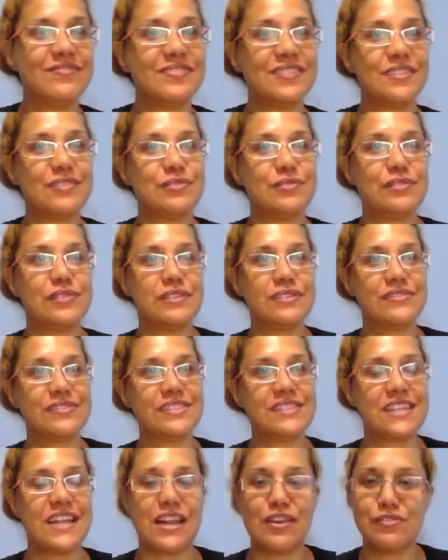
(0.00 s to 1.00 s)
Los últimos
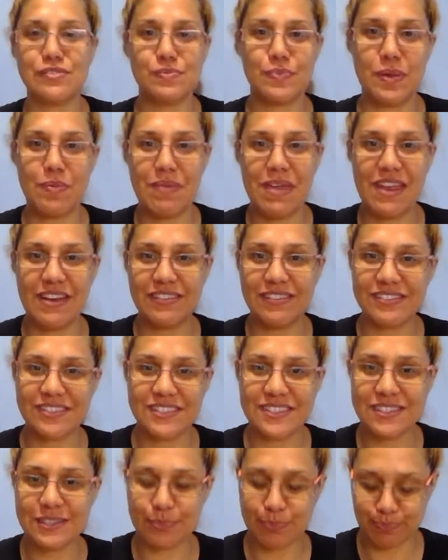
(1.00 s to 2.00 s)
serán los
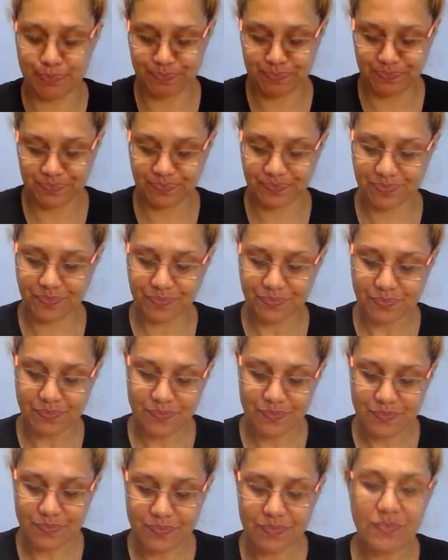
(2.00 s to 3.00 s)
primeros.
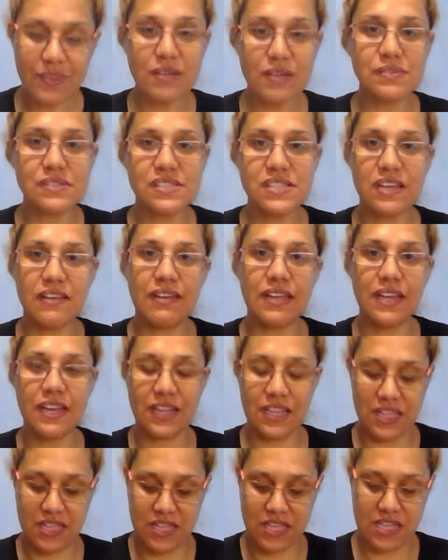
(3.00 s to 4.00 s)
Vamos a
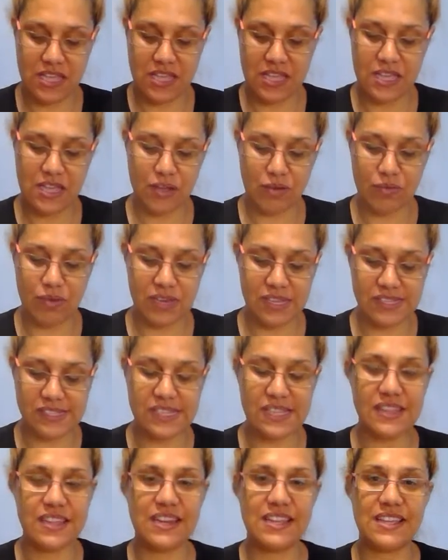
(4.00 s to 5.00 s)
ver cuál es
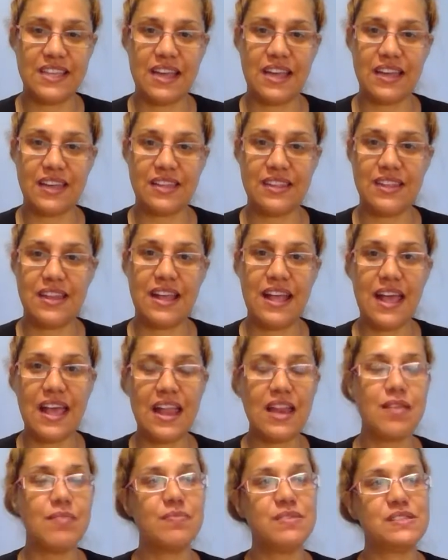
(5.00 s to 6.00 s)
la energía
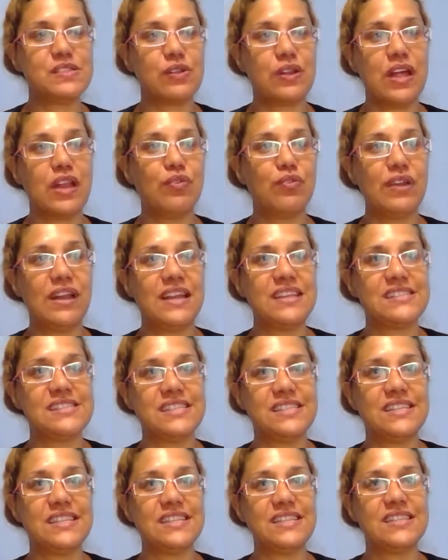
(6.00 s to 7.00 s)
general. Mi solar lunar
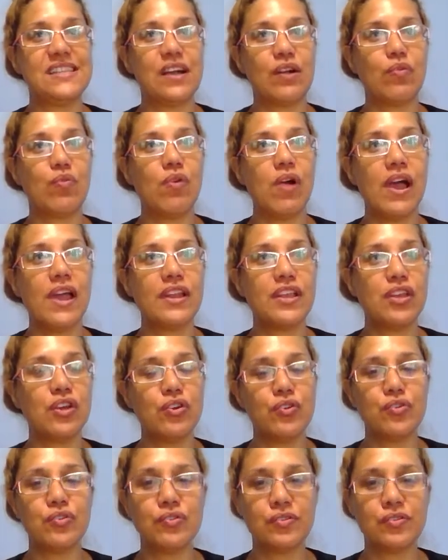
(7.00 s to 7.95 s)
ascendente Acuario.